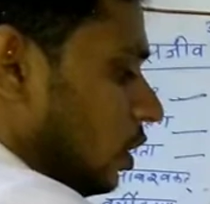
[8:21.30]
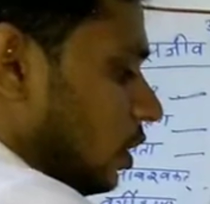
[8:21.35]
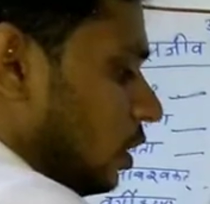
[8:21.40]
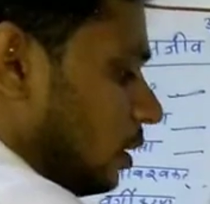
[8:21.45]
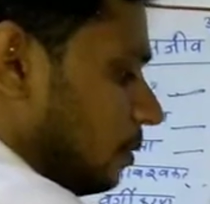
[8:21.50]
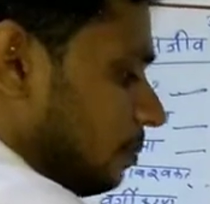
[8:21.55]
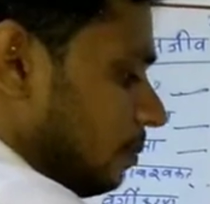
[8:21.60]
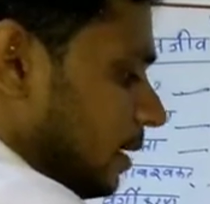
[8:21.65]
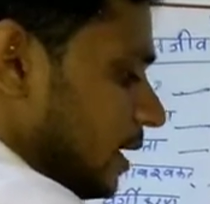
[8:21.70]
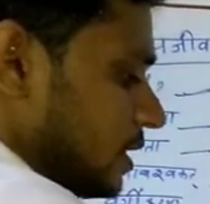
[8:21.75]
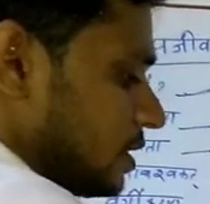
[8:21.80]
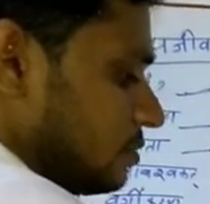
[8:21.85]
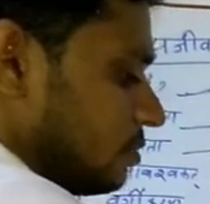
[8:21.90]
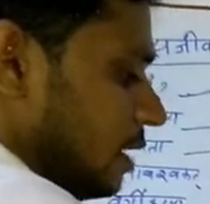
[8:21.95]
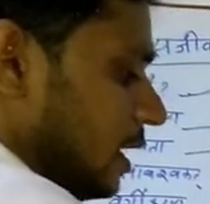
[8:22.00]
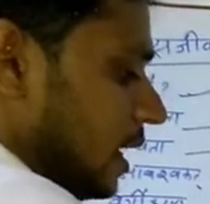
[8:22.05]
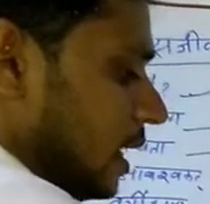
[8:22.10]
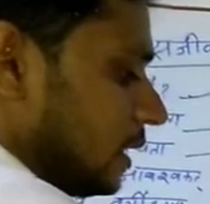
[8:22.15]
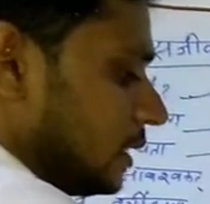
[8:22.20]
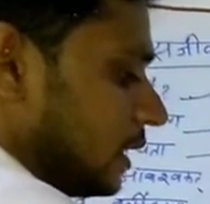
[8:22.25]
और
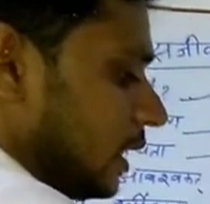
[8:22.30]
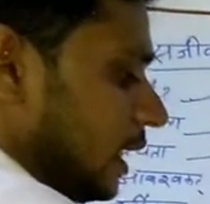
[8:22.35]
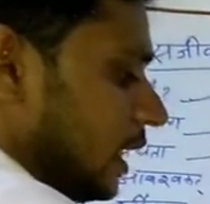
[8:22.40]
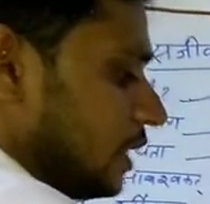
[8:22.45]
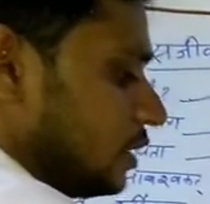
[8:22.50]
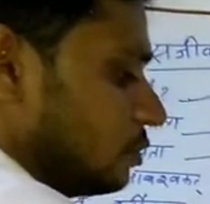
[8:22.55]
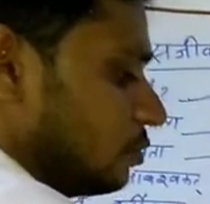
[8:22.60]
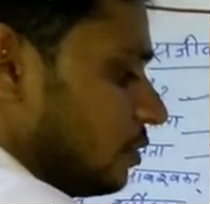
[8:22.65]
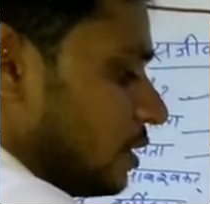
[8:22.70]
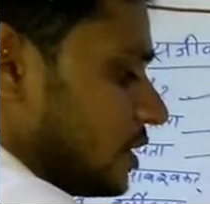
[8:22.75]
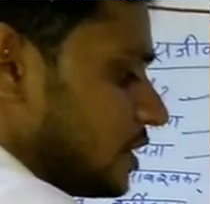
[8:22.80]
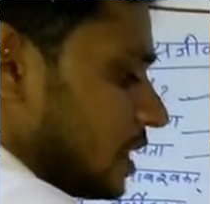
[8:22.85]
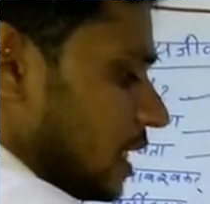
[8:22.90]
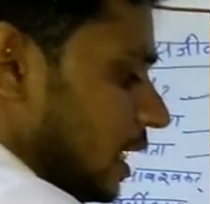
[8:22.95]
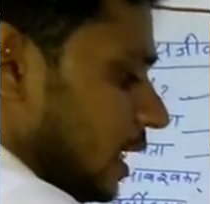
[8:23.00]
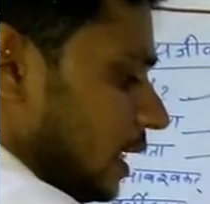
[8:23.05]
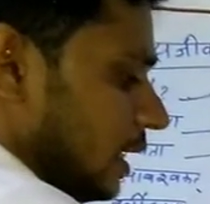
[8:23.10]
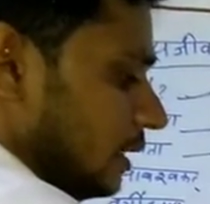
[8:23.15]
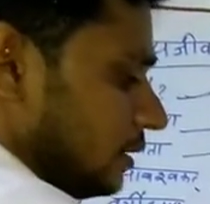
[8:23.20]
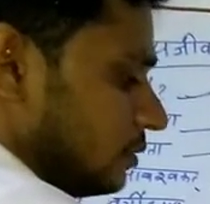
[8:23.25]
पांचवा आता है त्वचा
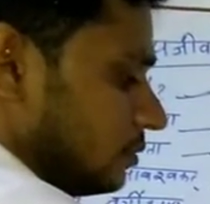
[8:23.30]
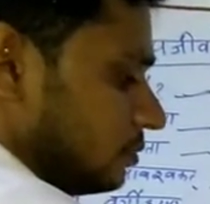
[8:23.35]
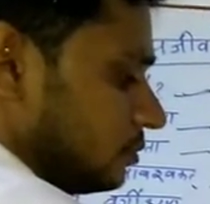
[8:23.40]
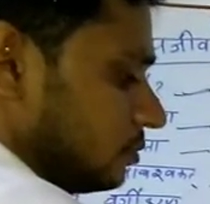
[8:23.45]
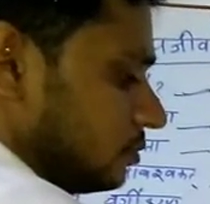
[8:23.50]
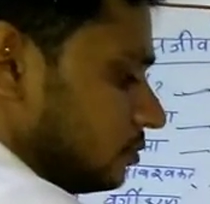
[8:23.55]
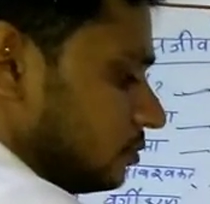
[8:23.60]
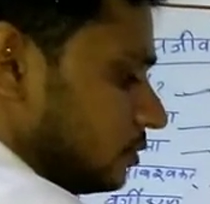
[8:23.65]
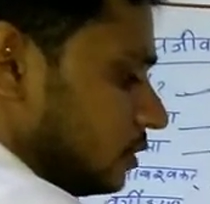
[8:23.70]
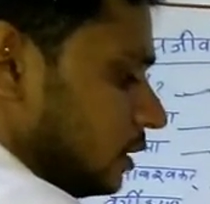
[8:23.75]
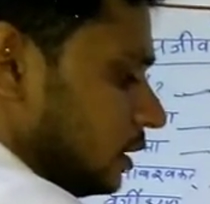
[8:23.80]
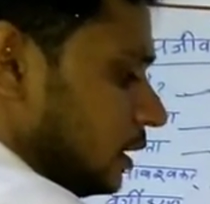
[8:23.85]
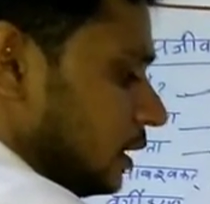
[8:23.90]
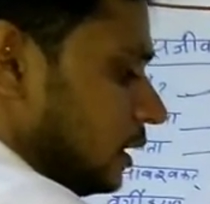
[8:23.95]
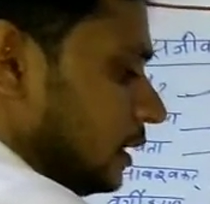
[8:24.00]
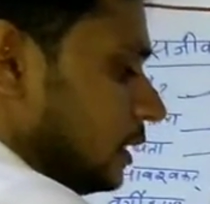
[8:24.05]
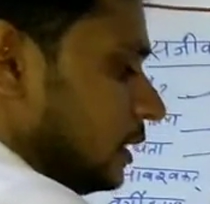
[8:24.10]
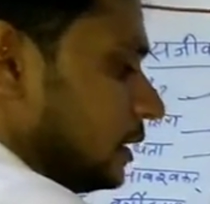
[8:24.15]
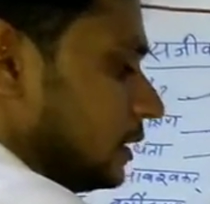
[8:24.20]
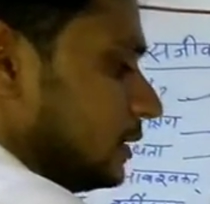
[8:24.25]
है
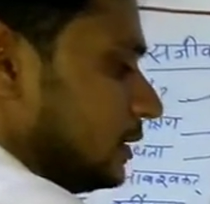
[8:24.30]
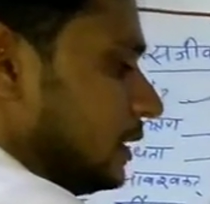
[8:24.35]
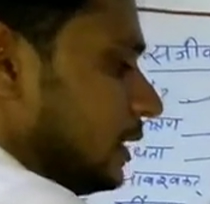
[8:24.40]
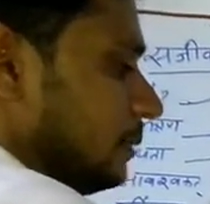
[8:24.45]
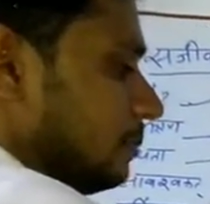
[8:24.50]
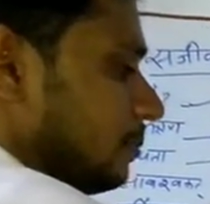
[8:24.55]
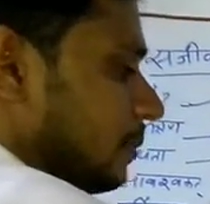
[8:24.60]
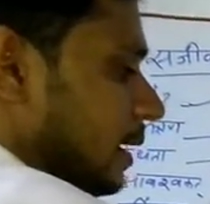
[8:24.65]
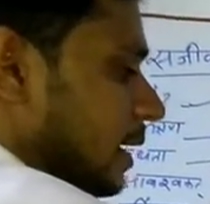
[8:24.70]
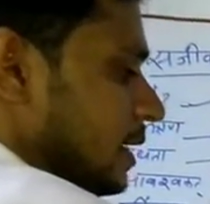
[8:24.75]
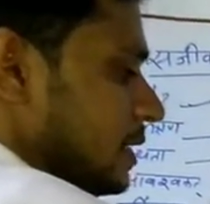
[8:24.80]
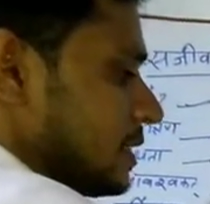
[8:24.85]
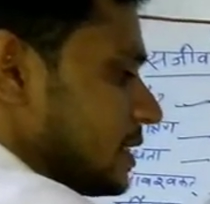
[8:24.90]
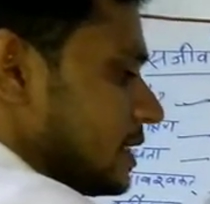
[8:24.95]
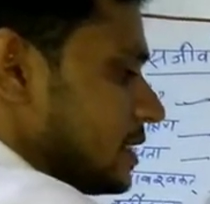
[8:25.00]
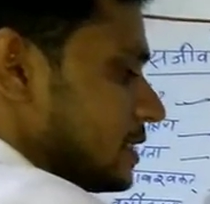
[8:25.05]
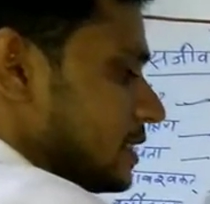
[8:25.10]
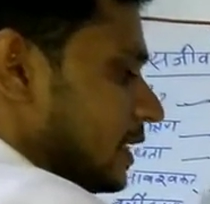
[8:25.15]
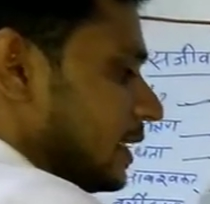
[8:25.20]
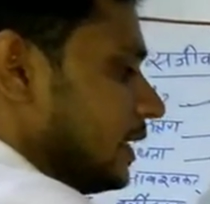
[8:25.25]
ये पांच
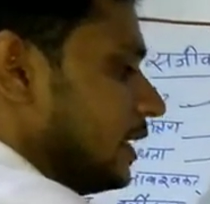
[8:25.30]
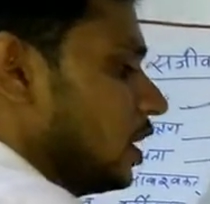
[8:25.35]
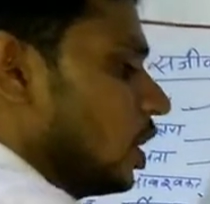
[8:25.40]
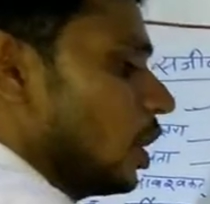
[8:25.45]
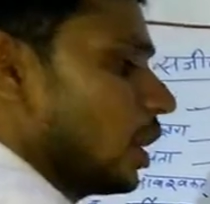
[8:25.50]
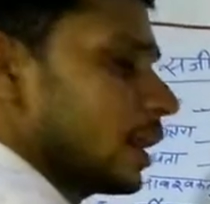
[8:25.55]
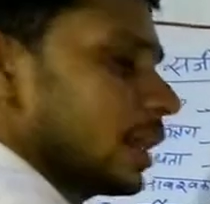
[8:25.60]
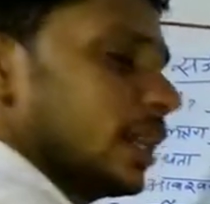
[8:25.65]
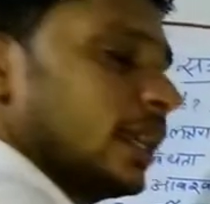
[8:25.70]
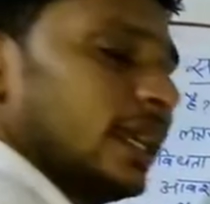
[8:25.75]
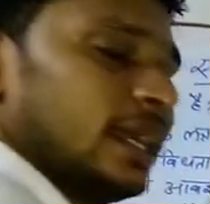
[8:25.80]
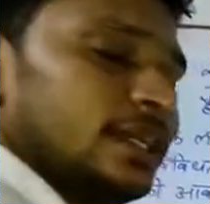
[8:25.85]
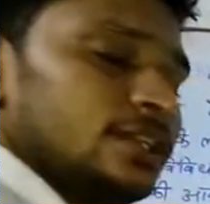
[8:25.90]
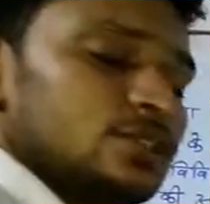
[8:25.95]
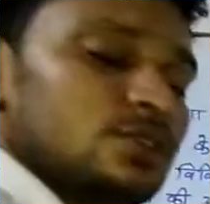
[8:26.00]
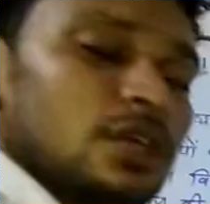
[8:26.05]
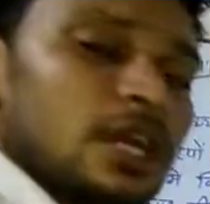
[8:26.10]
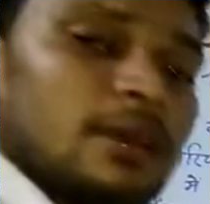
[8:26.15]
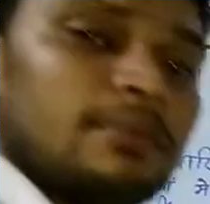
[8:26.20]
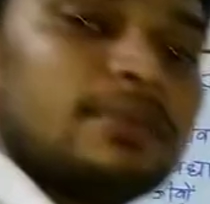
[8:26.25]
सेंसरी ऑर्गन है
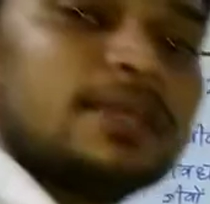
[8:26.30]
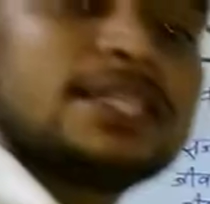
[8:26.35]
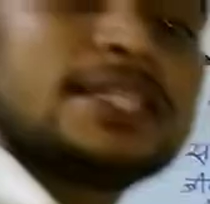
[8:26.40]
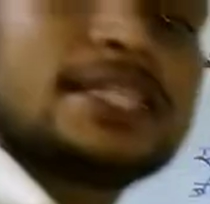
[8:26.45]
जो हमें